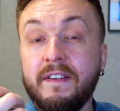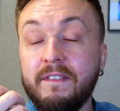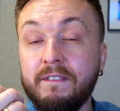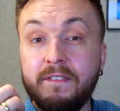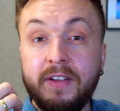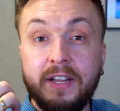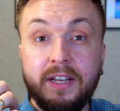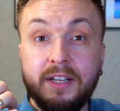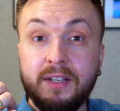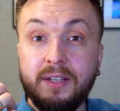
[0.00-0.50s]

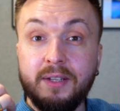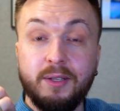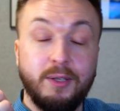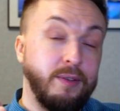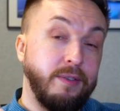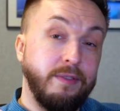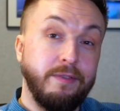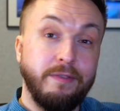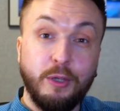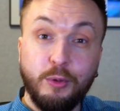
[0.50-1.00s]
wenn
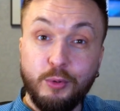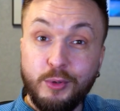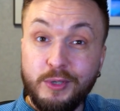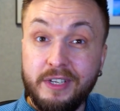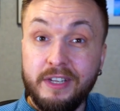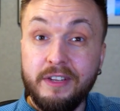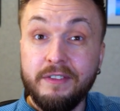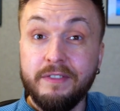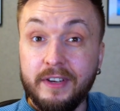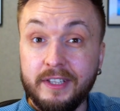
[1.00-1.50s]
wenn du die
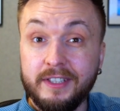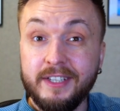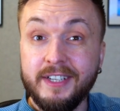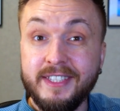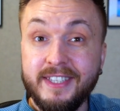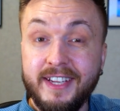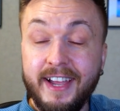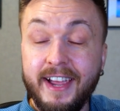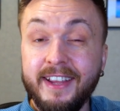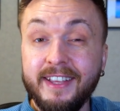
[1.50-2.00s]

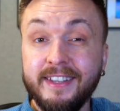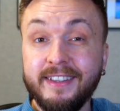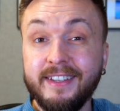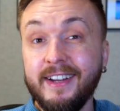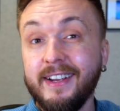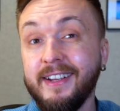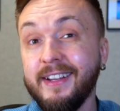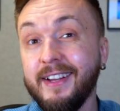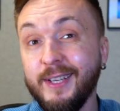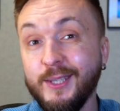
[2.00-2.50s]
Lieferadresse
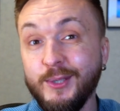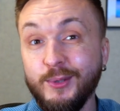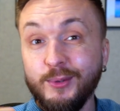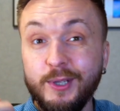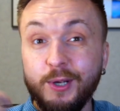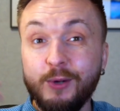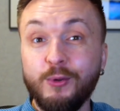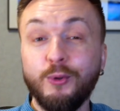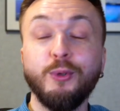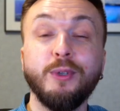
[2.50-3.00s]
eingetragen hast und
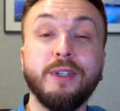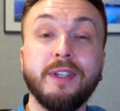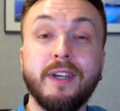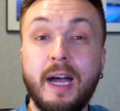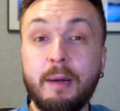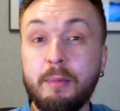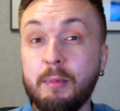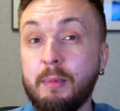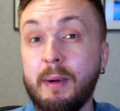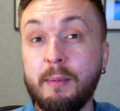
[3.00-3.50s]
der Kunde
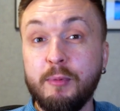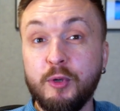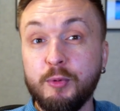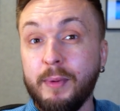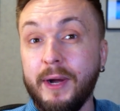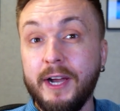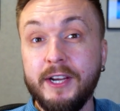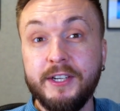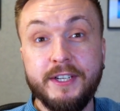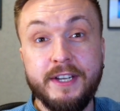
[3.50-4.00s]
aber beim
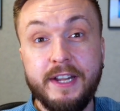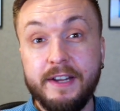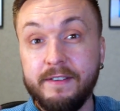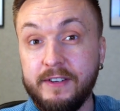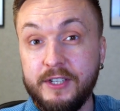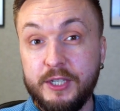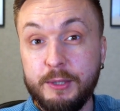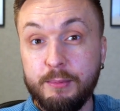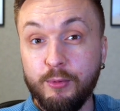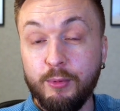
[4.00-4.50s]
Speichern
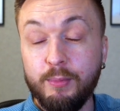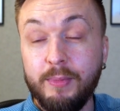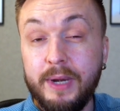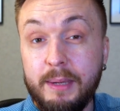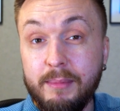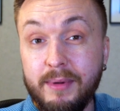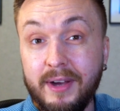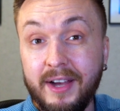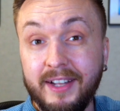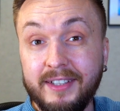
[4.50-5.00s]
irgendwelche
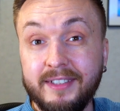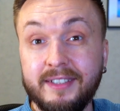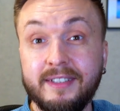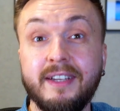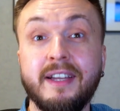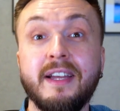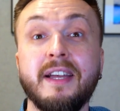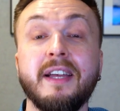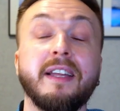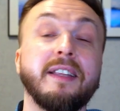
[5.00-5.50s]
Probleme hatte,
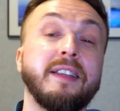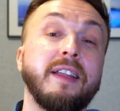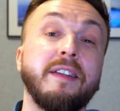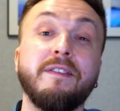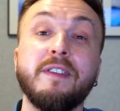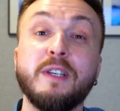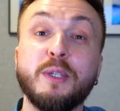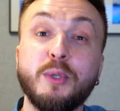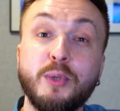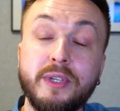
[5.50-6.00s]

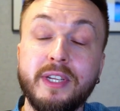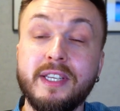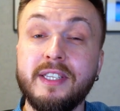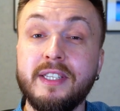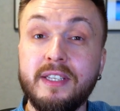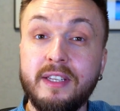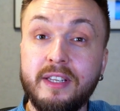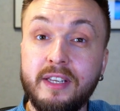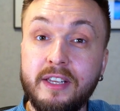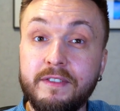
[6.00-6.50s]
dann wirst du dir
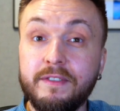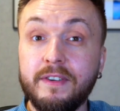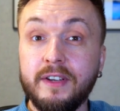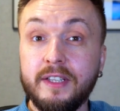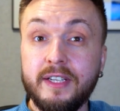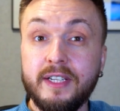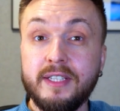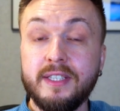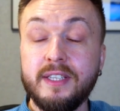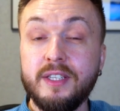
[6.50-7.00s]
die
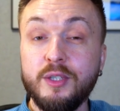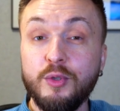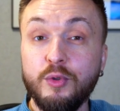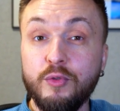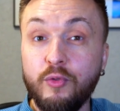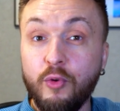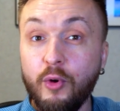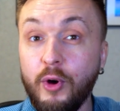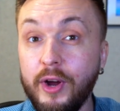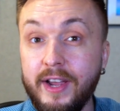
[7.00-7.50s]
Lieferadresse, die du
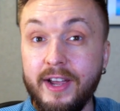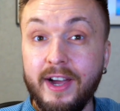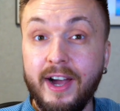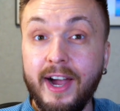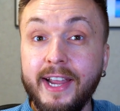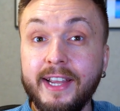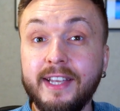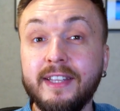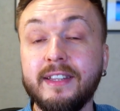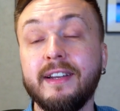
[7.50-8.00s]
vorher
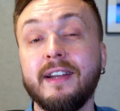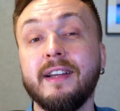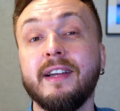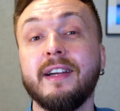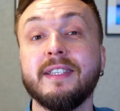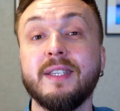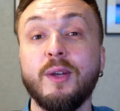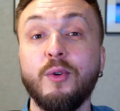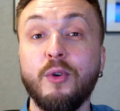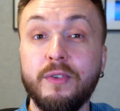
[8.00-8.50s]
eingetragen
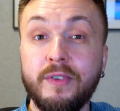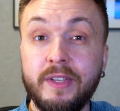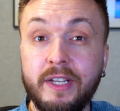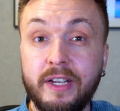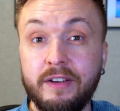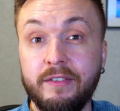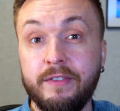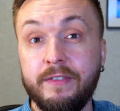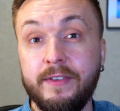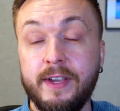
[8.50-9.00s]
hast, auch wieder
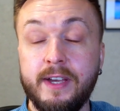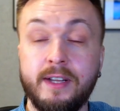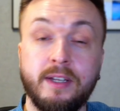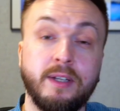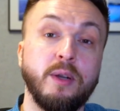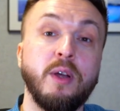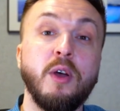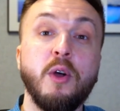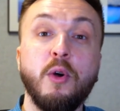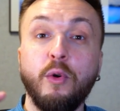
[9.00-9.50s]

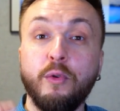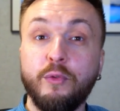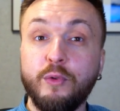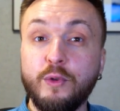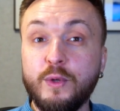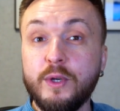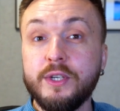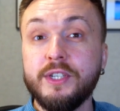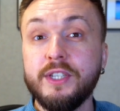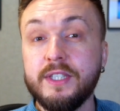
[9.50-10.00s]
entfernen. Und für
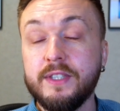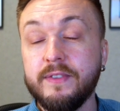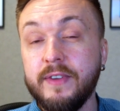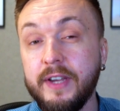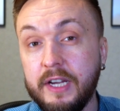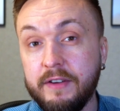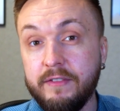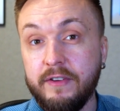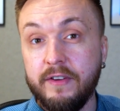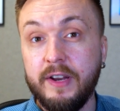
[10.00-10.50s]
solche
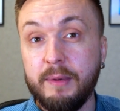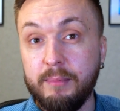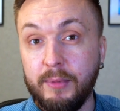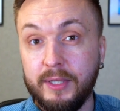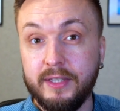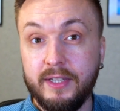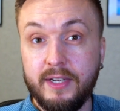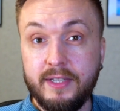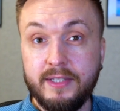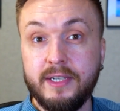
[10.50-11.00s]
Zwecke verwendet
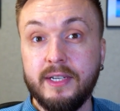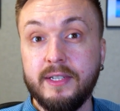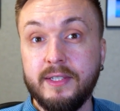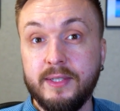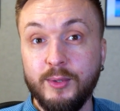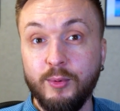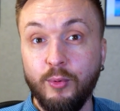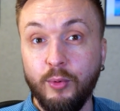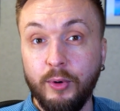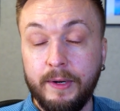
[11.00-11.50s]
man
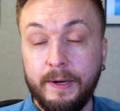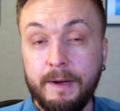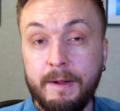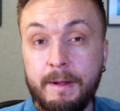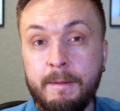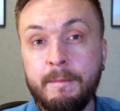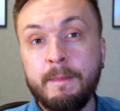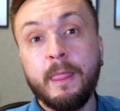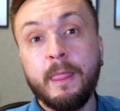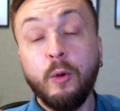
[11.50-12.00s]
Transaktionen.
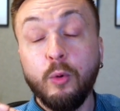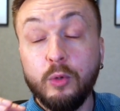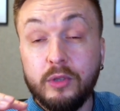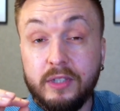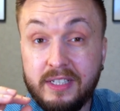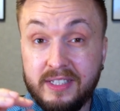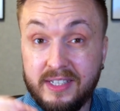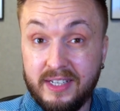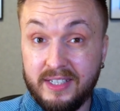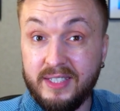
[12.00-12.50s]
Und
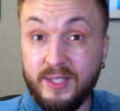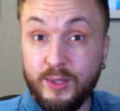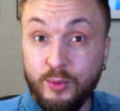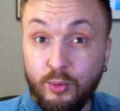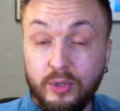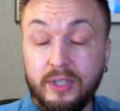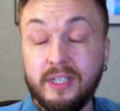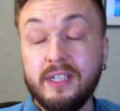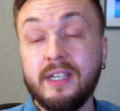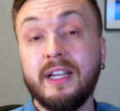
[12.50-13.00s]

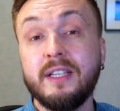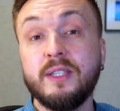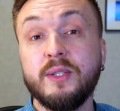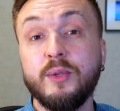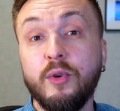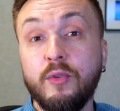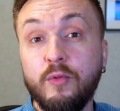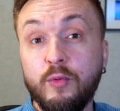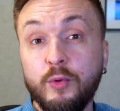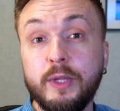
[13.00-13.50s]
Transaktionen kannst
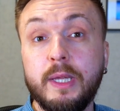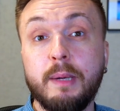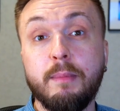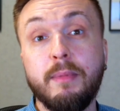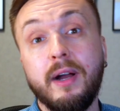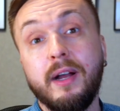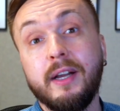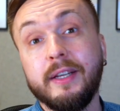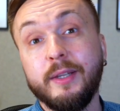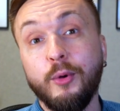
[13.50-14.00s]
du auch
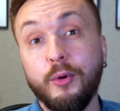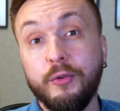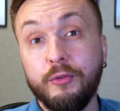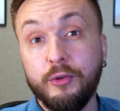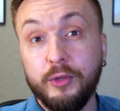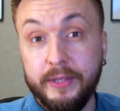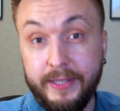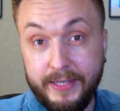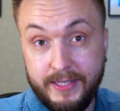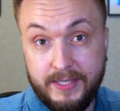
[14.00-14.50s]
wunderbar halt auch
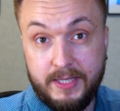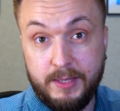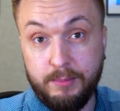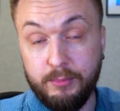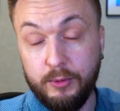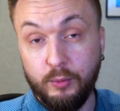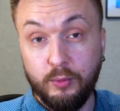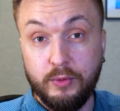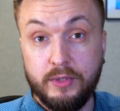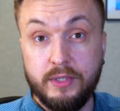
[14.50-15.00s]
für Tests
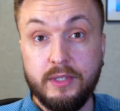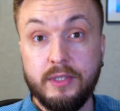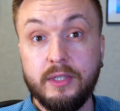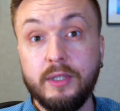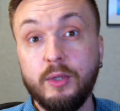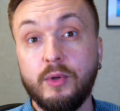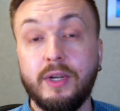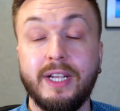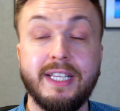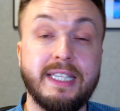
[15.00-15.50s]
benutzen. Ne?
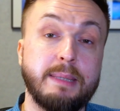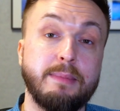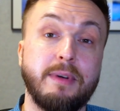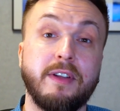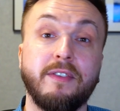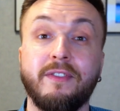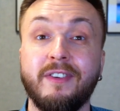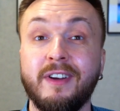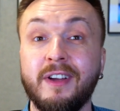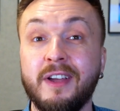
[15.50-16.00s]
Du kannst am
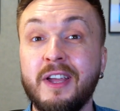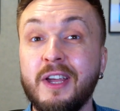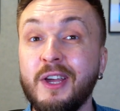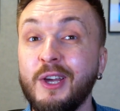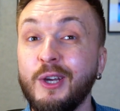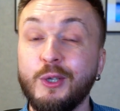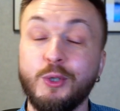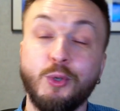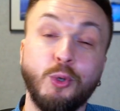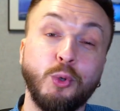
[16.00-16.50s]
Anfang
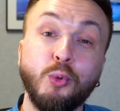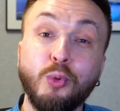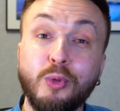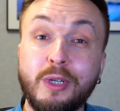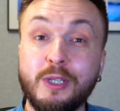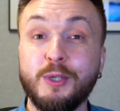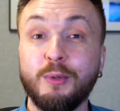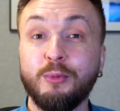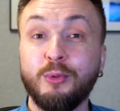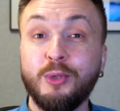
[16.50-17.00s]
so tun,
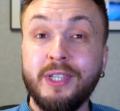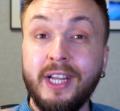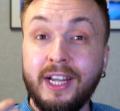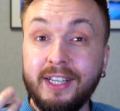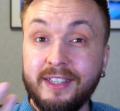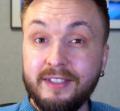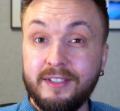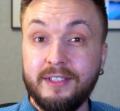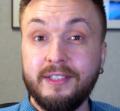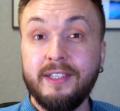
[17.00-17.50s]
als ob
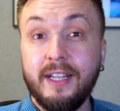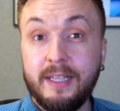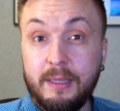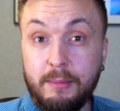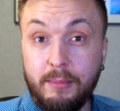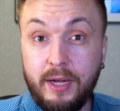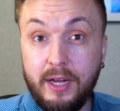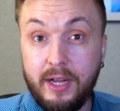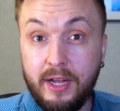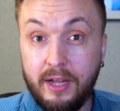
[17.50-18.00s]
Daten in die
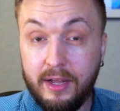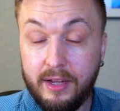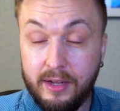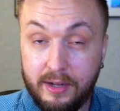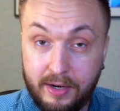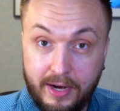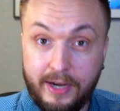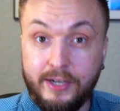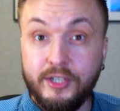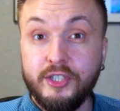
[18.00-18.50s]
Datenbank
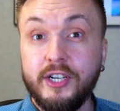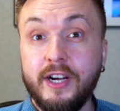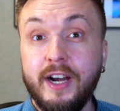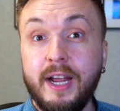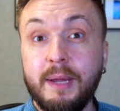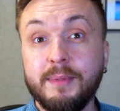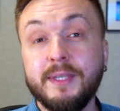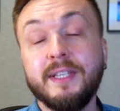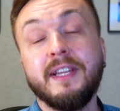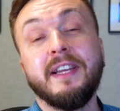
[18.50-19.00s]

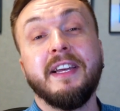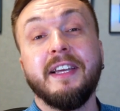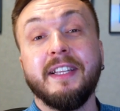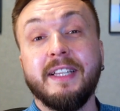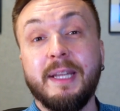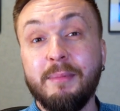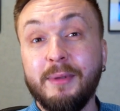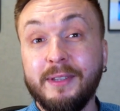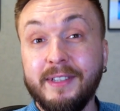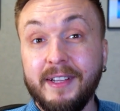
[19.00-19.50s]
reinschreibst,
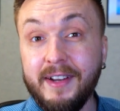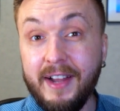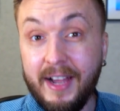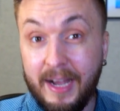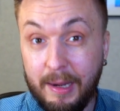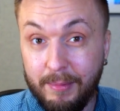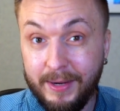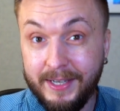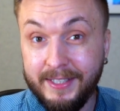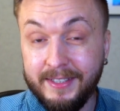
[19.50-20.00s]
damit dann
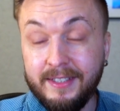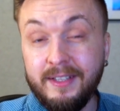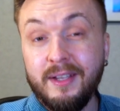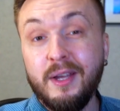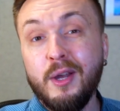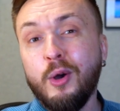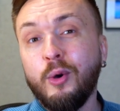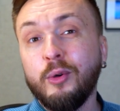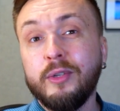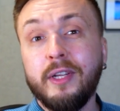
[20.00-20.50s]
arbeiten
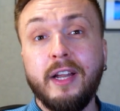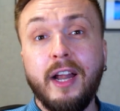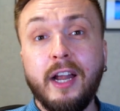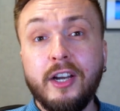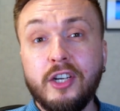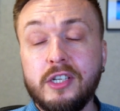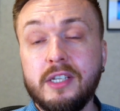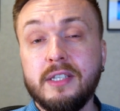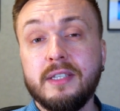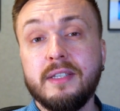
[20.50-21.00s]
und dann
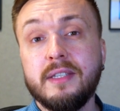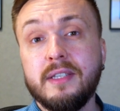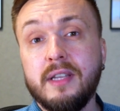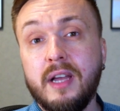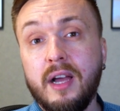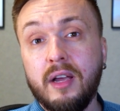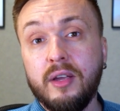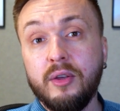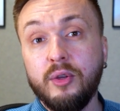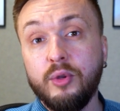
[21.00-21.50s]
anschließend
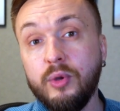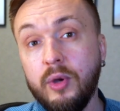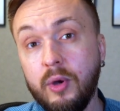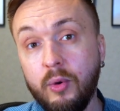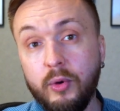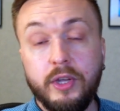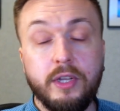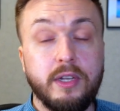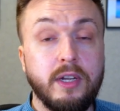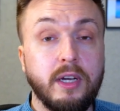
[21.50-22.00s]
sagen, ja,
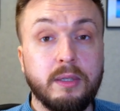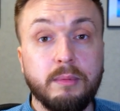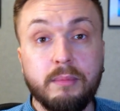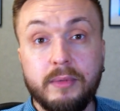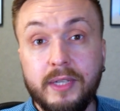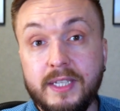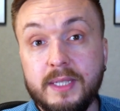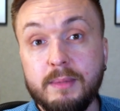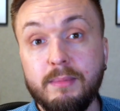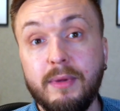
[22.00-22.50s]
okay, nach dem
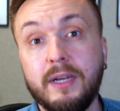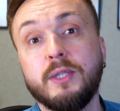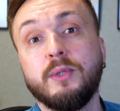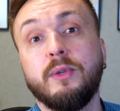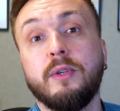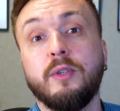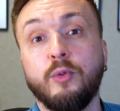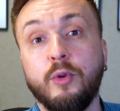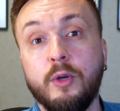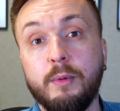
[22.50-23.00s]
Test machst du
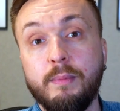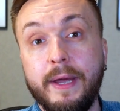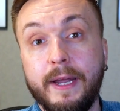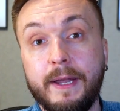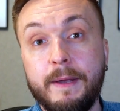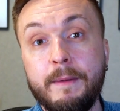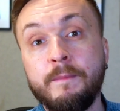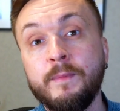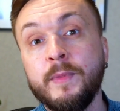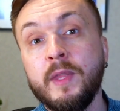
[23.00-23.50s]
ein Rollback.